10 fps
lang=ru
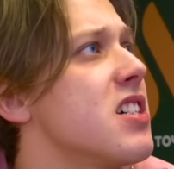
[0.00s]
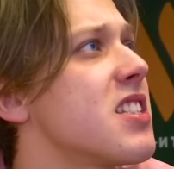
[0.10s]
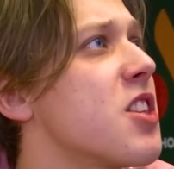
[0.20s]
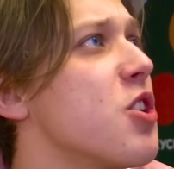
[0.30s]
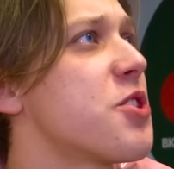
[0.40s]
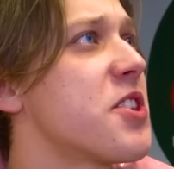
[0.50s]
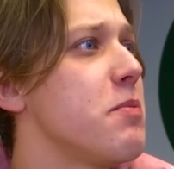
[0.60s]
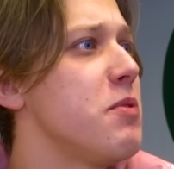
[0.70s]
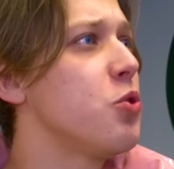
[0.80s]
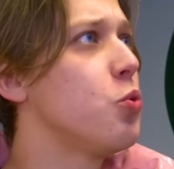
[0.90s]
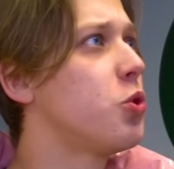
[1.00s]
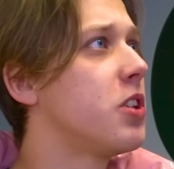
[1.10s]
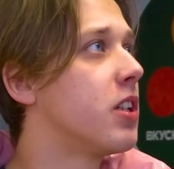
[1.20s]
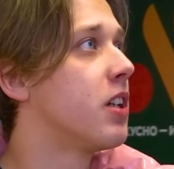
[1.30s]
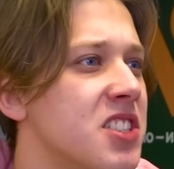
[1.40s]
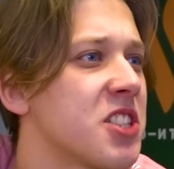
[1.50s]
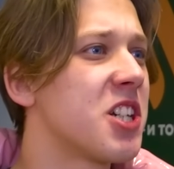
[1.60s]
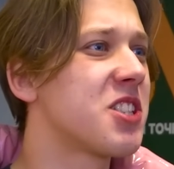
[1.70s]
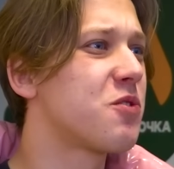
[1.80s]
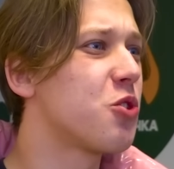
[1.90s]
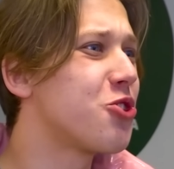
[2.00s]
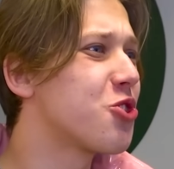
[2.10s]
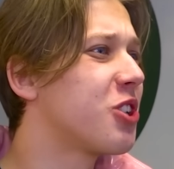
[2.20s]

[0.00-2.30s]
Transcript: Осталось три минуты, а заказ все еще